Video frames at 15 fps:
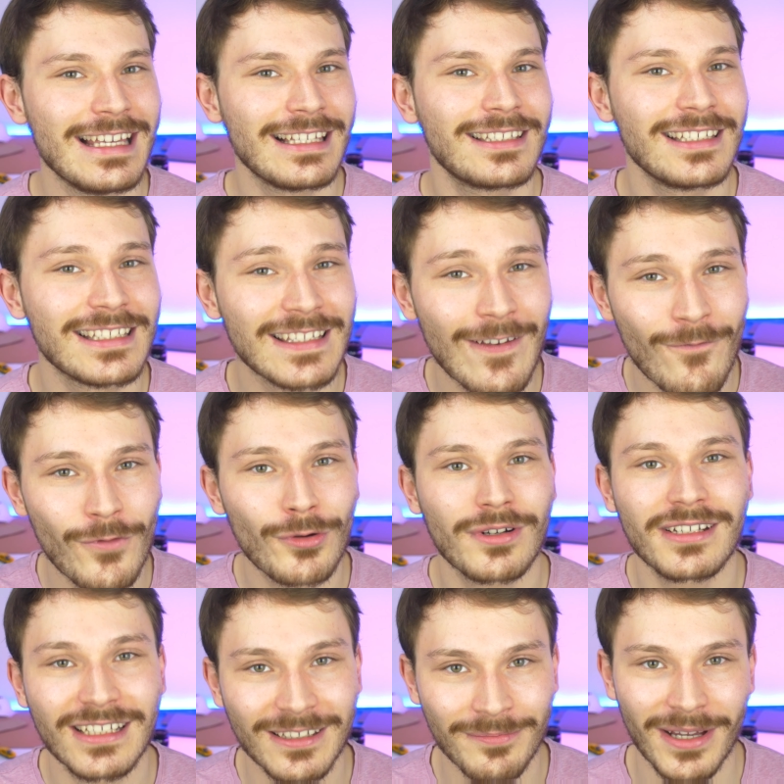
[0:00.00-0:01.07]
ist es
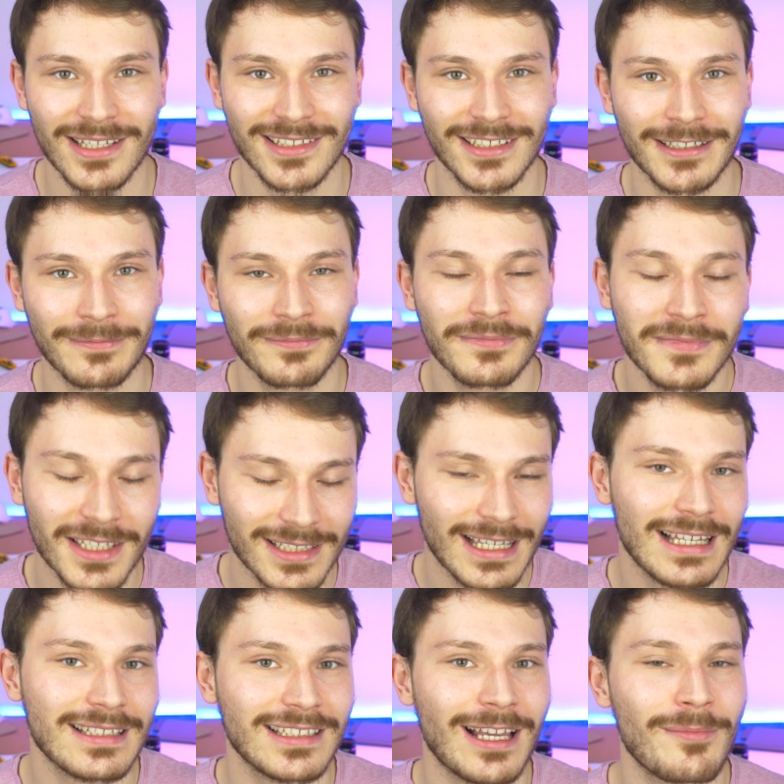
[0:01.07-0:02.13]
wirklich besser. Das
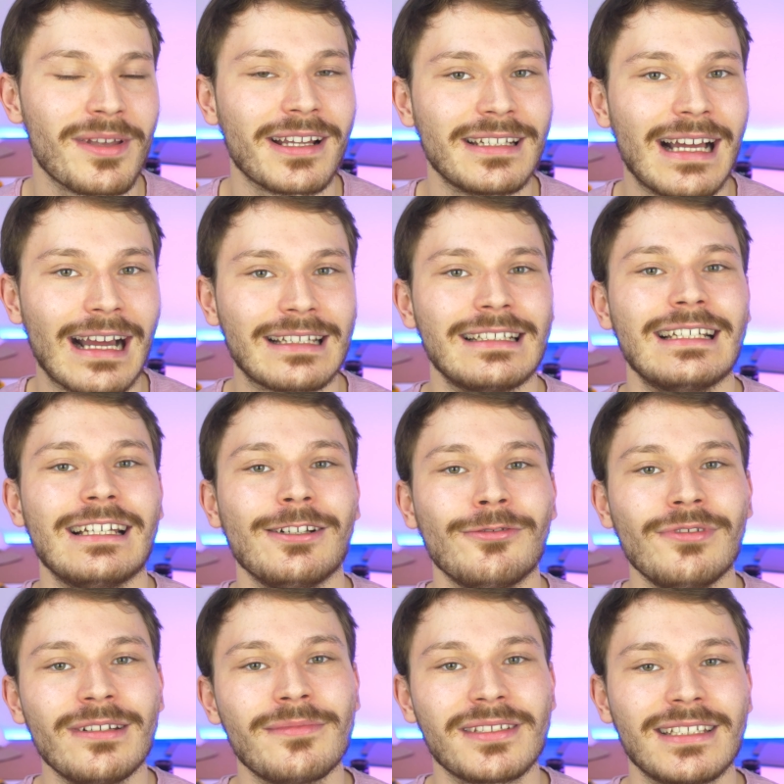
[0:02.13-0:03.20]
heißt, ich habe mir gedacht,
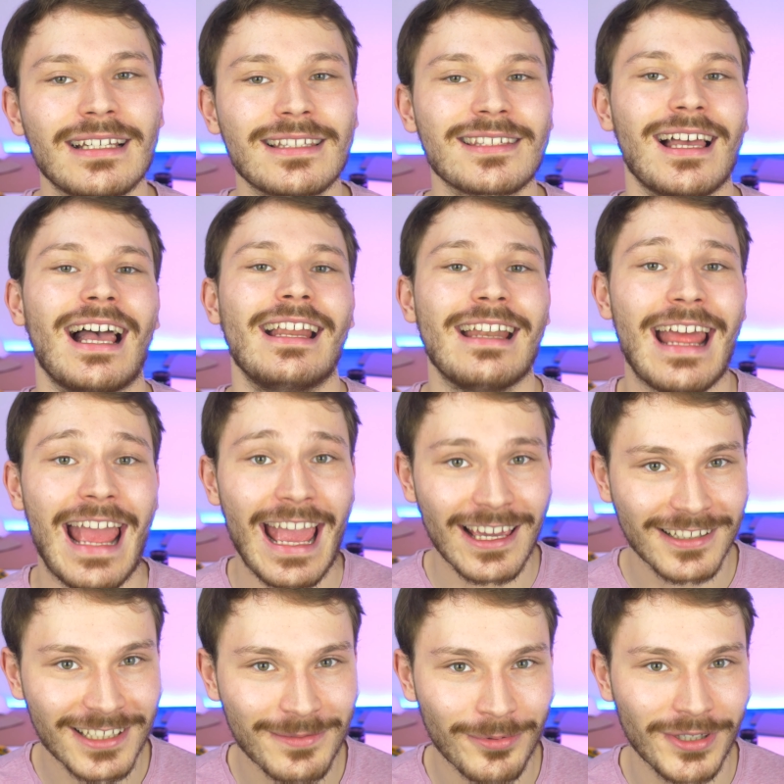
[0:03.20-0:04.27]
du nimmst jetzt ein
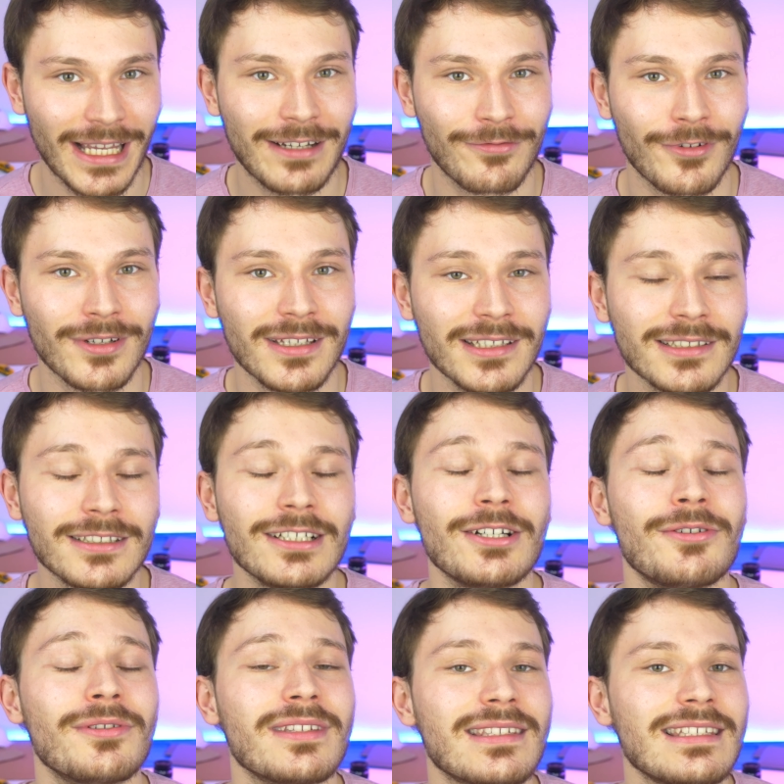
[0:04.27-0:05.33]
echtes Projekt von dir
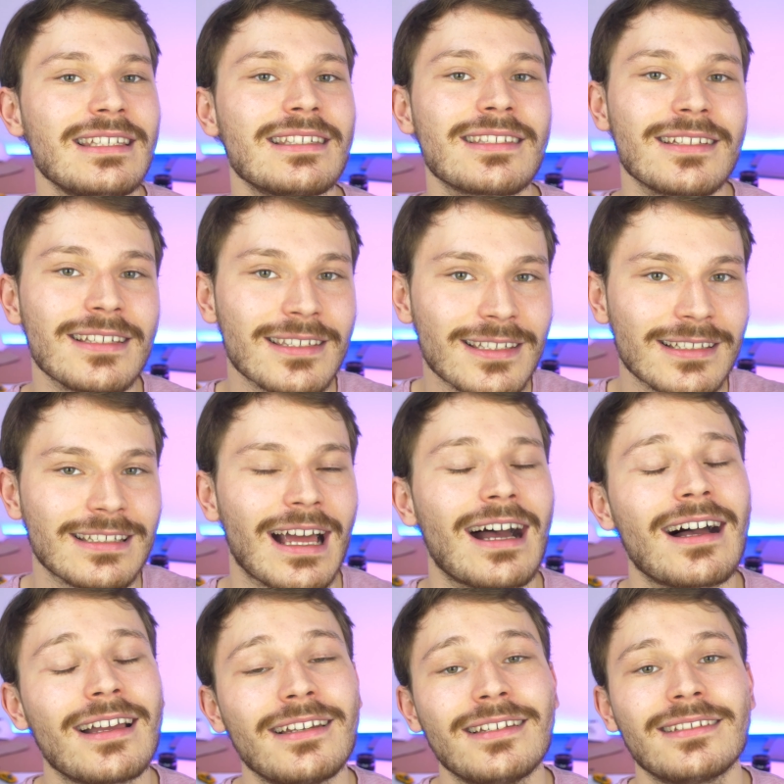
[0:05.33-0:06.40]
und ziehst es
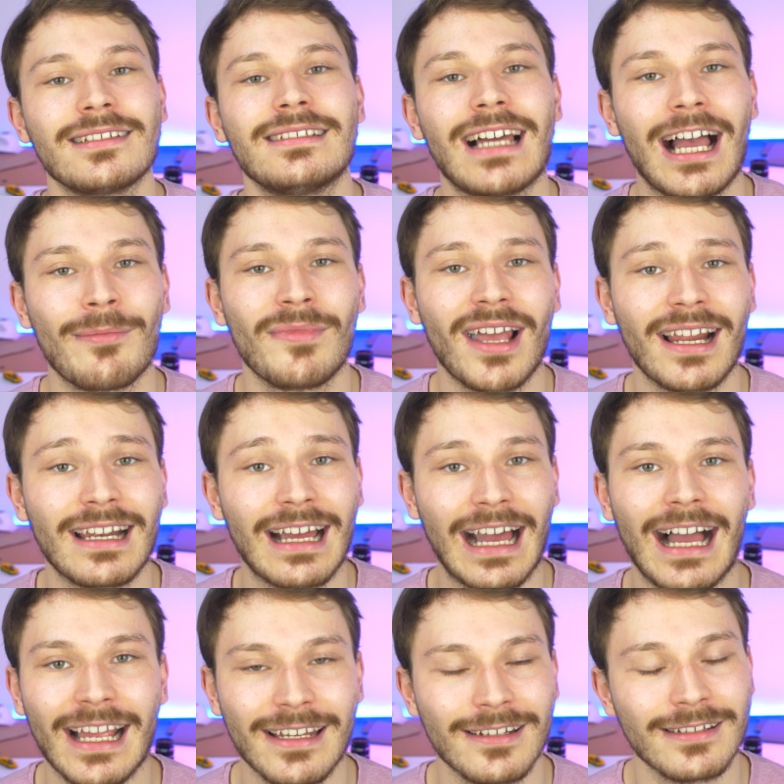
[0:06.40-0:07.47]
da in diese
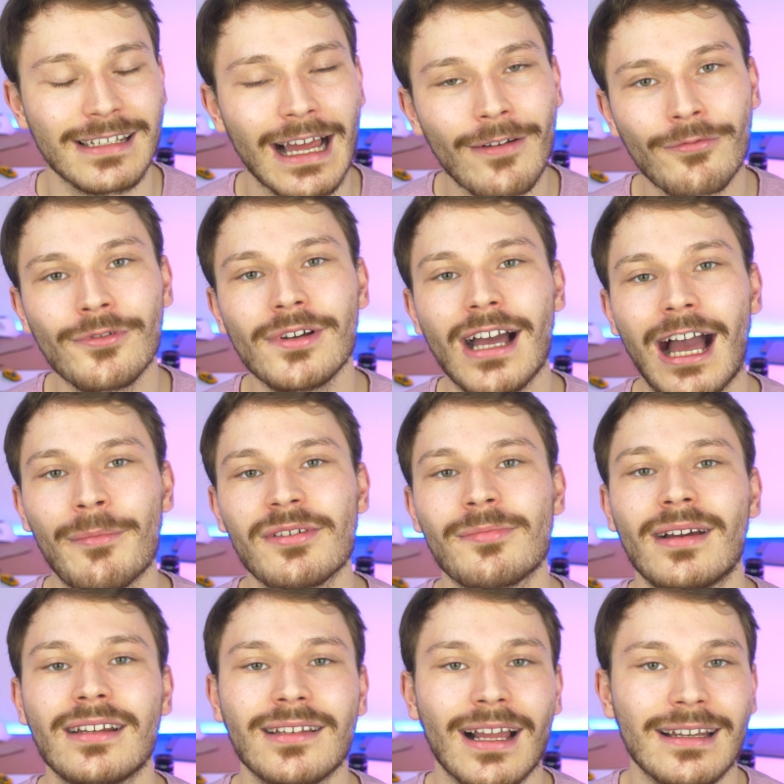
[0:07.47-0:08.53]
Timeline rein. Dafür habe ich
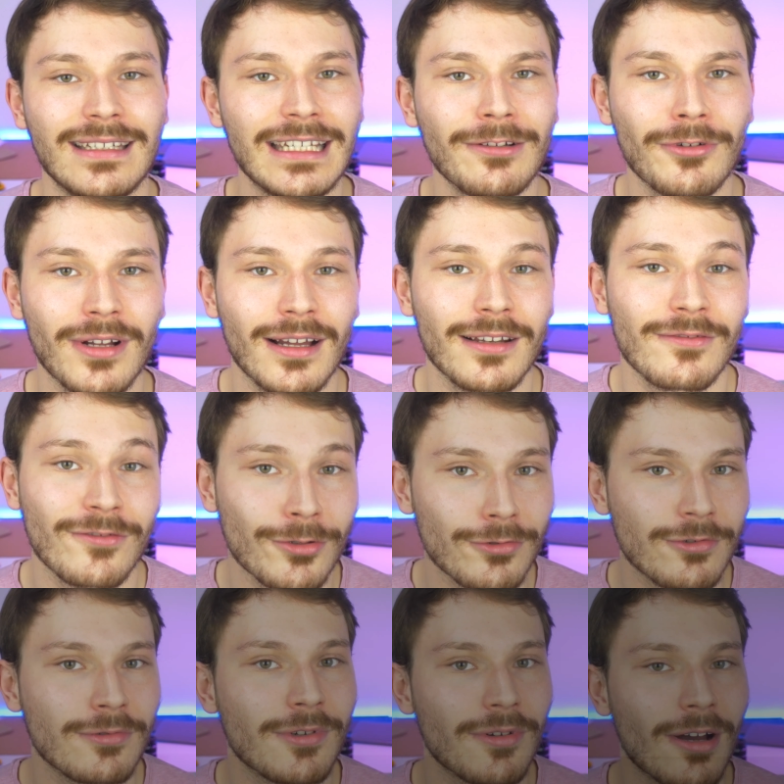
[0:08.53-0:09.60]
meine 3D-Drucker-Doku